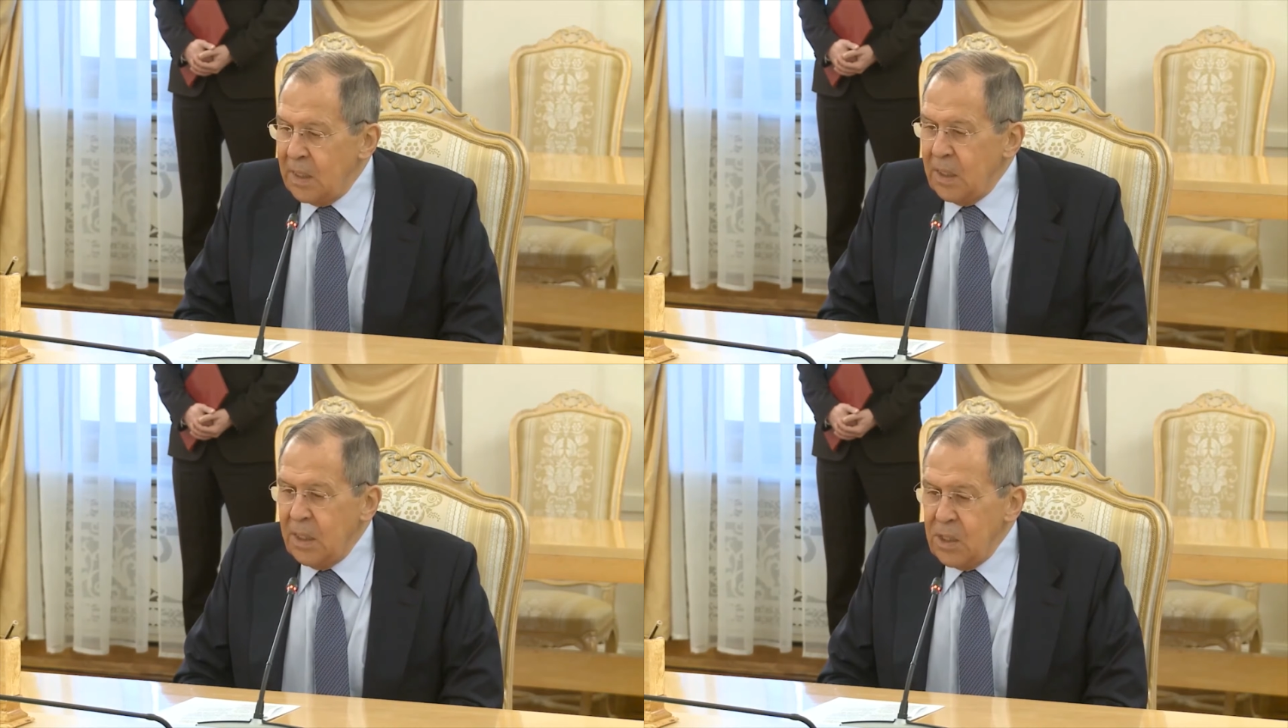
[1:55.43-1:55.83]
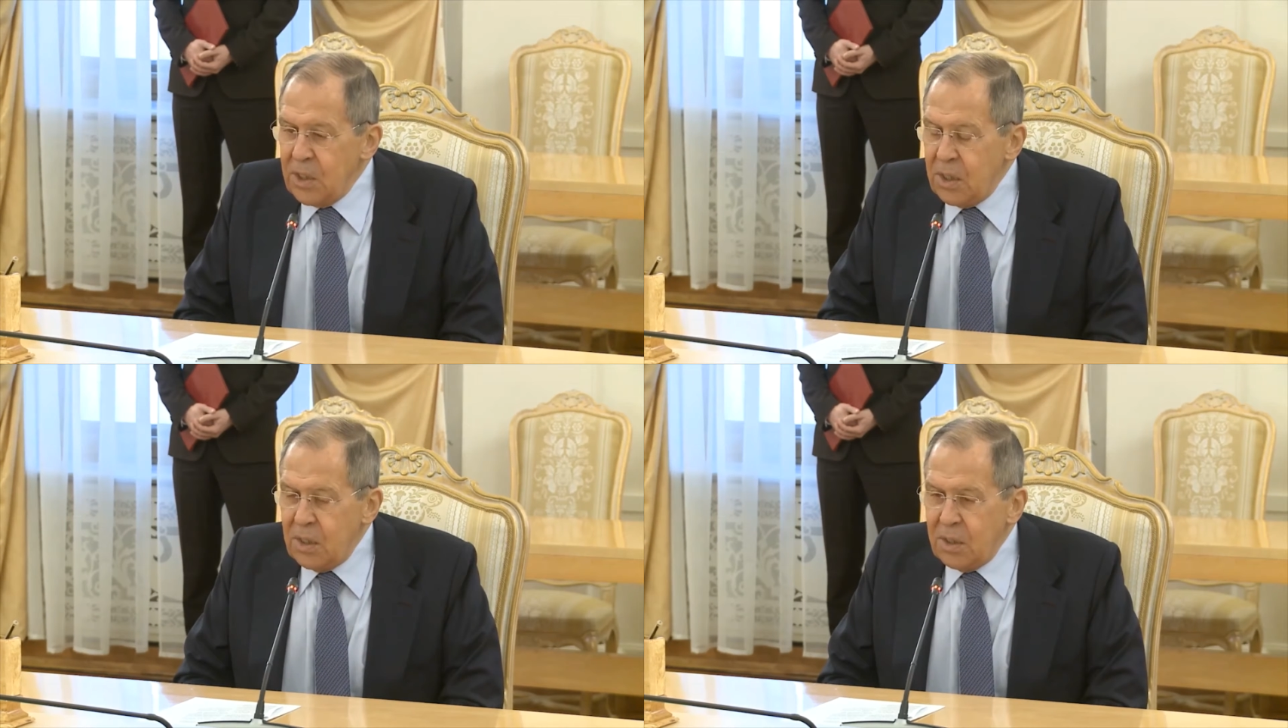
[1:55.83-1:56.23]

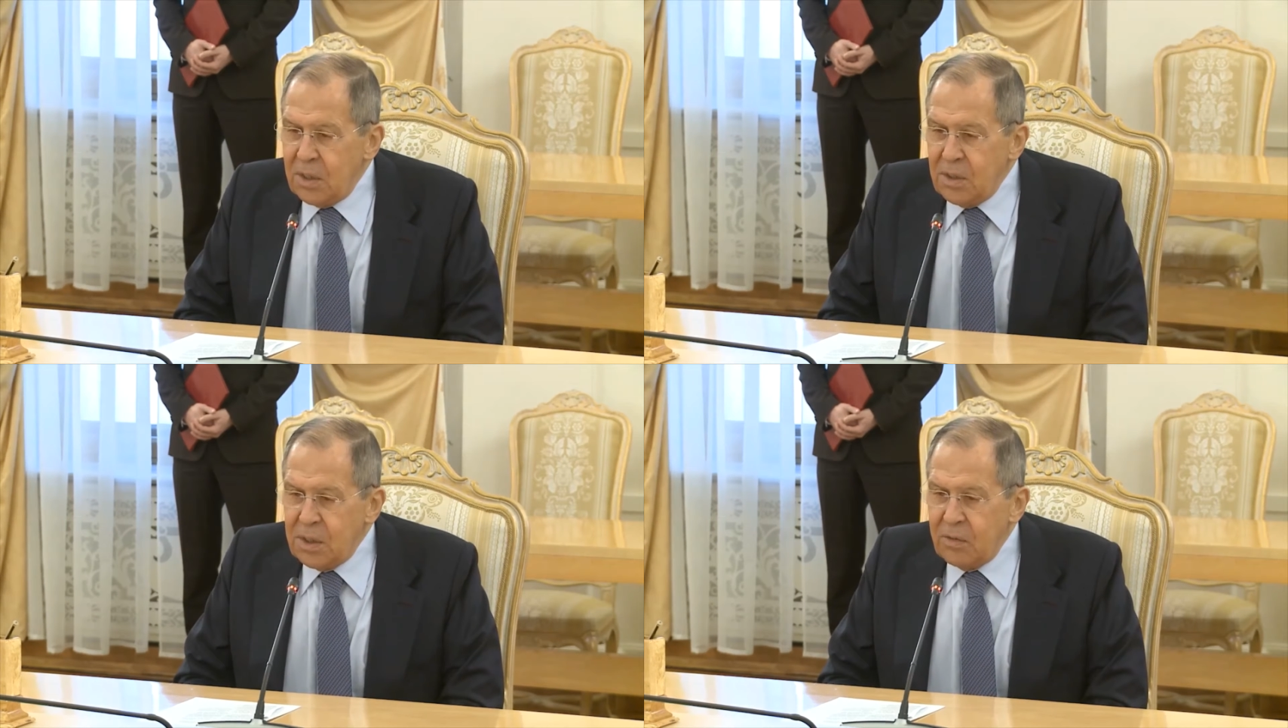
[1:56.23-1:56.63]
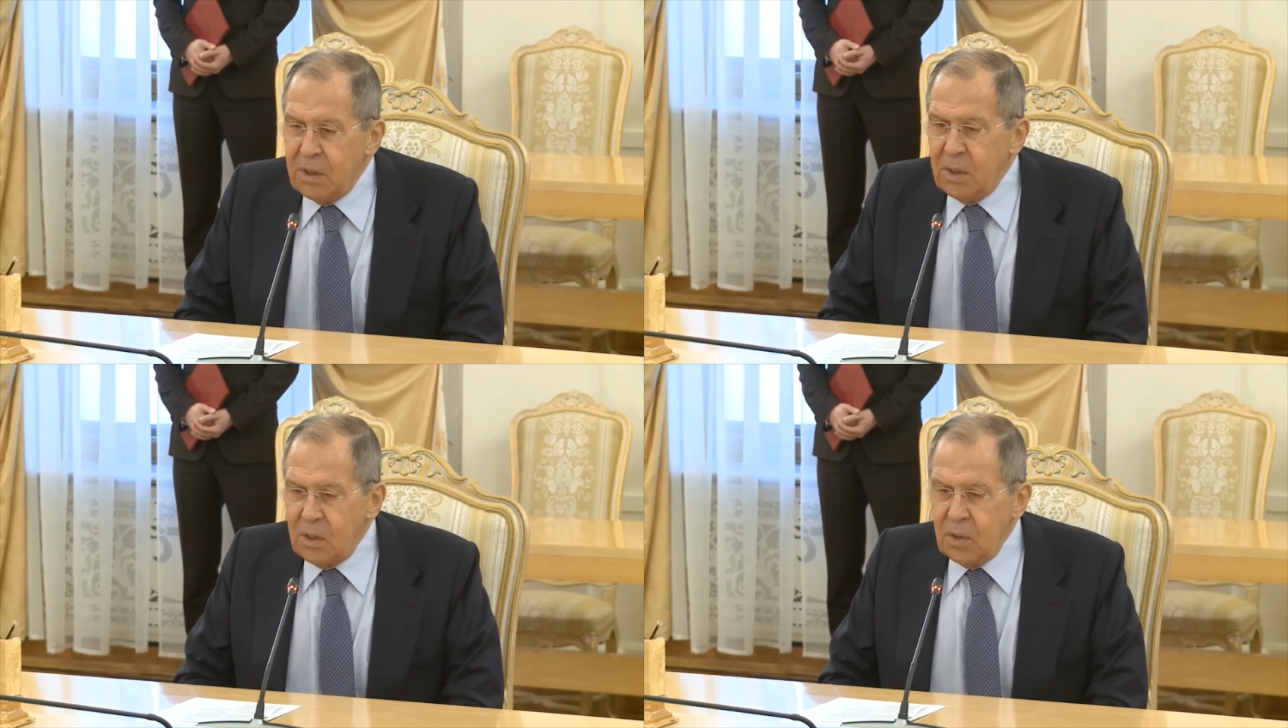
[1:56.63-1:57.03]
сокращение
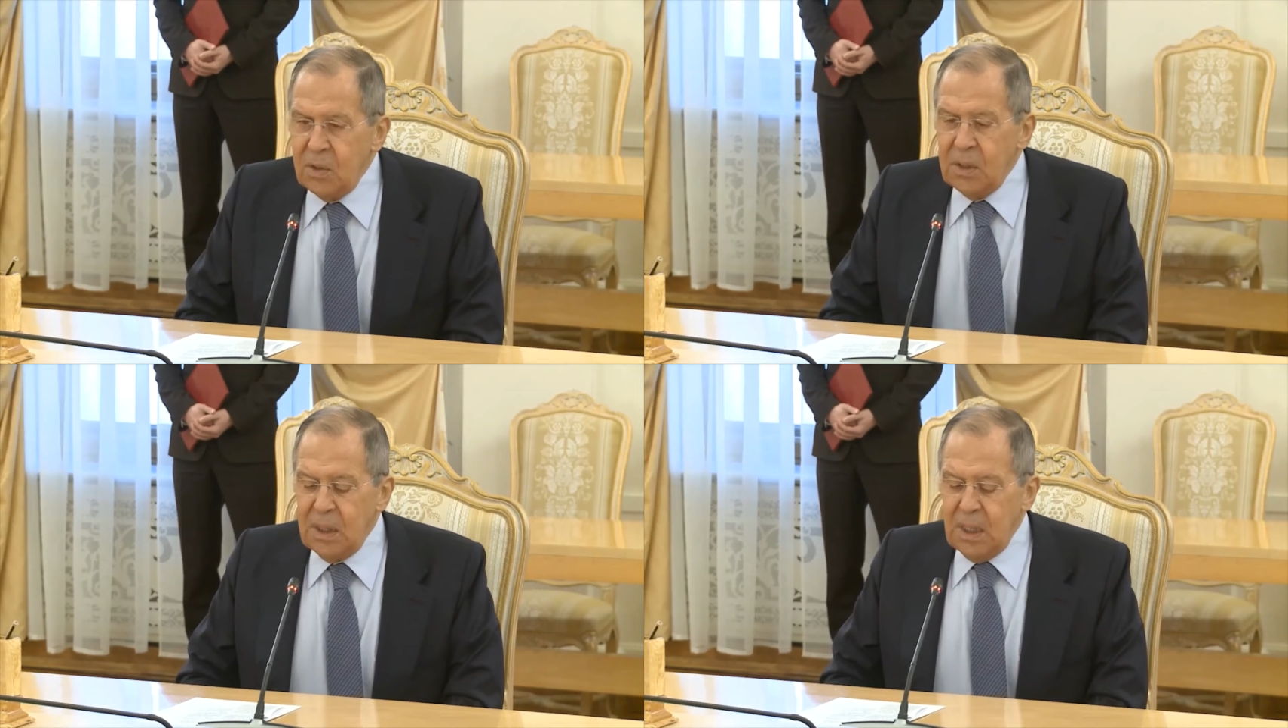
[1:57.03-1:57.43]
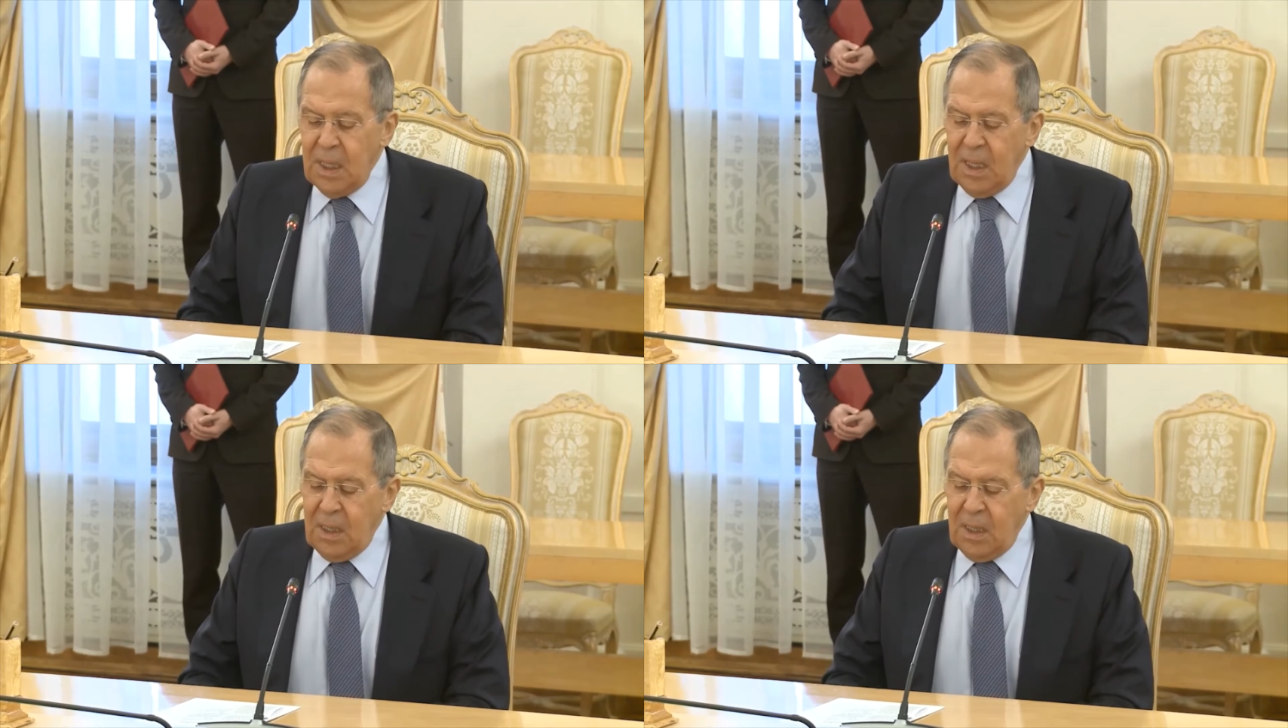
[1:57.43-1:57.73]
количества зараженных.